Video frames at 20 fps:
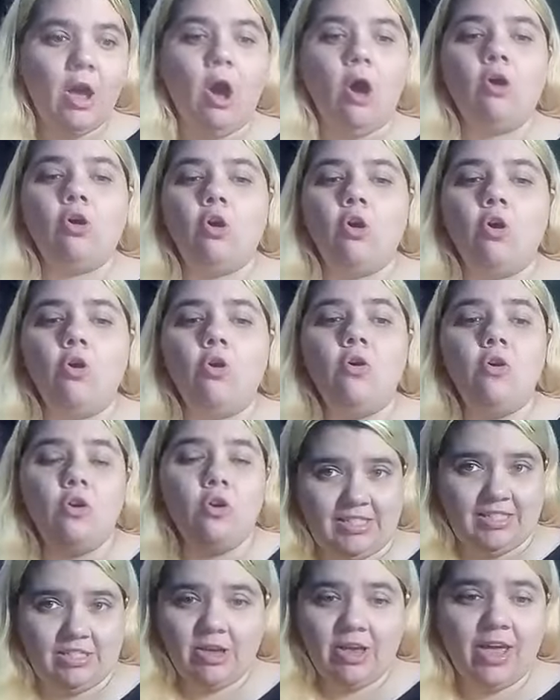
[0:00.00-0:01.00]
En gros,
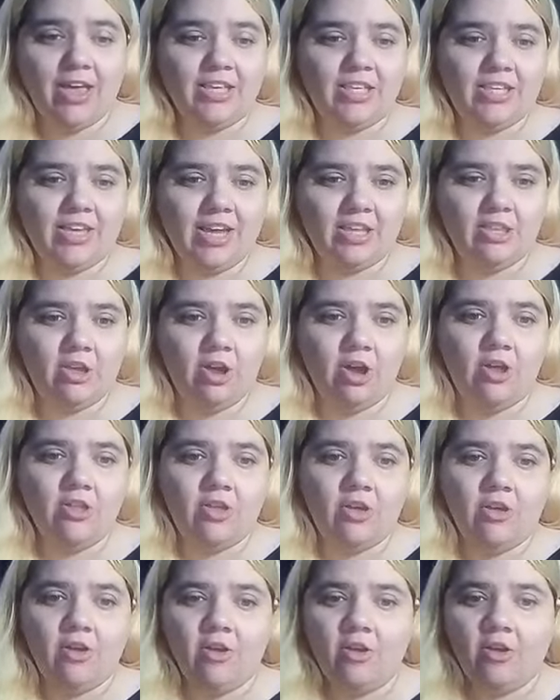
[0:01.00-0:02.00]
ce
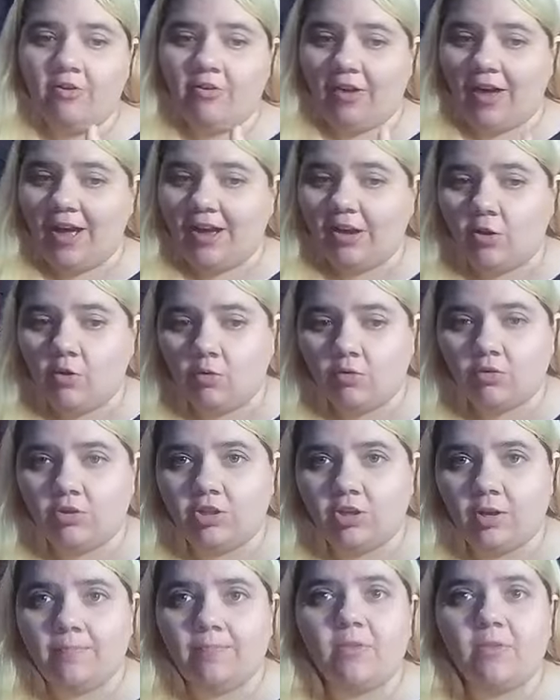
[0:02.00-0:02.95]
headcanon euh, raconte